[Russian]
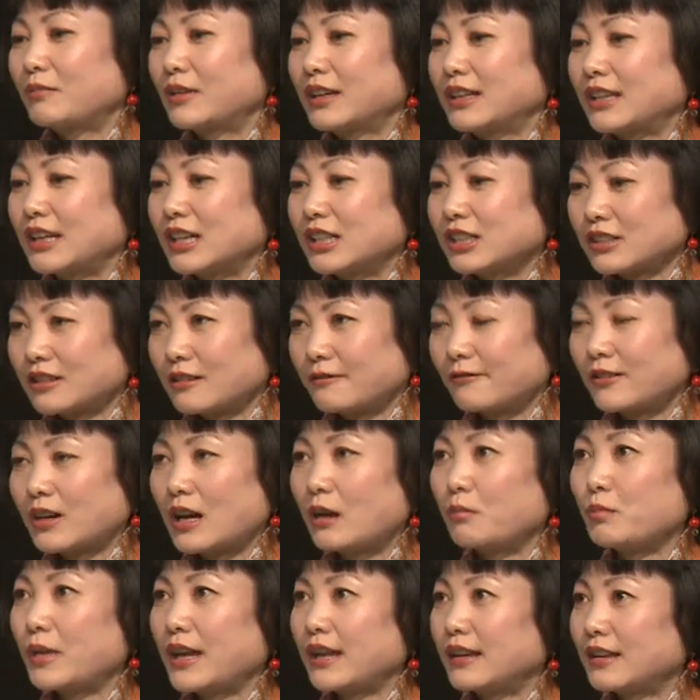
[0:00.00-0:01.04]
я жила в
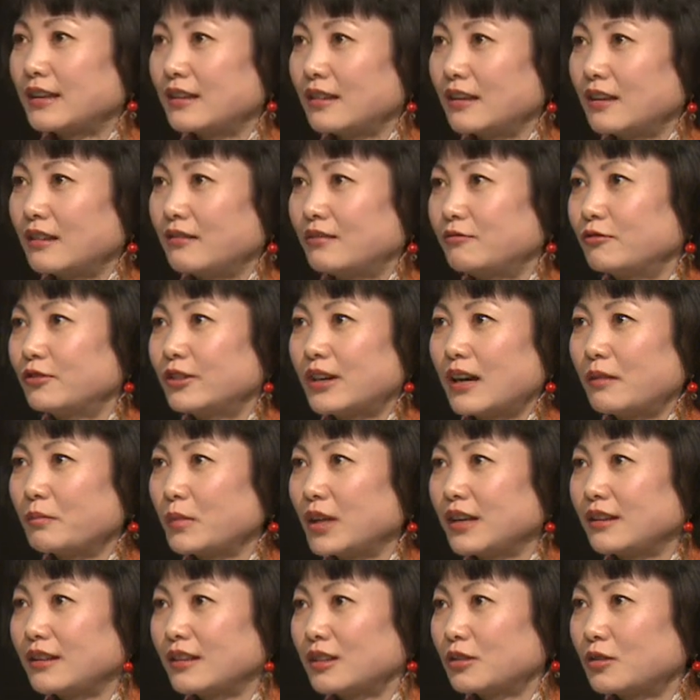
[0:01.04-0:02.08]
Америке. В
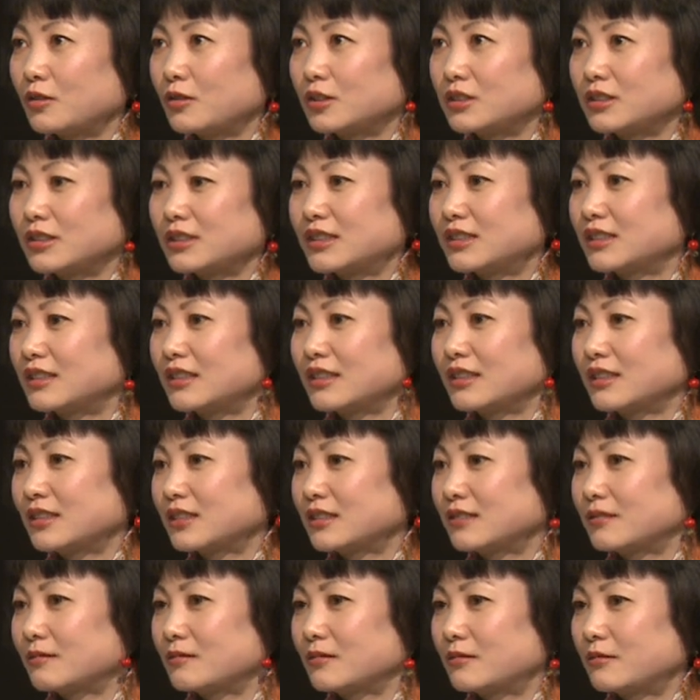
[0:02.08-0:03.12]
Америке тоже
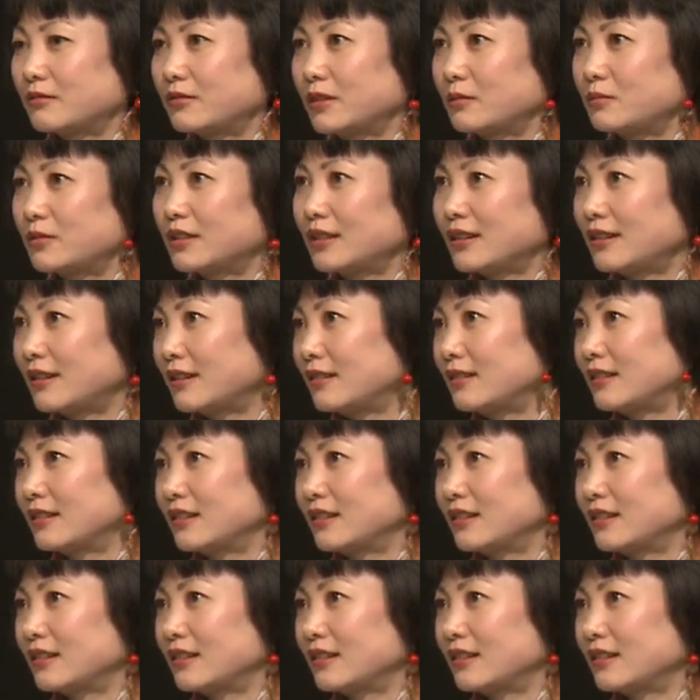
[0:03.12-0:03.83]
14 февраля.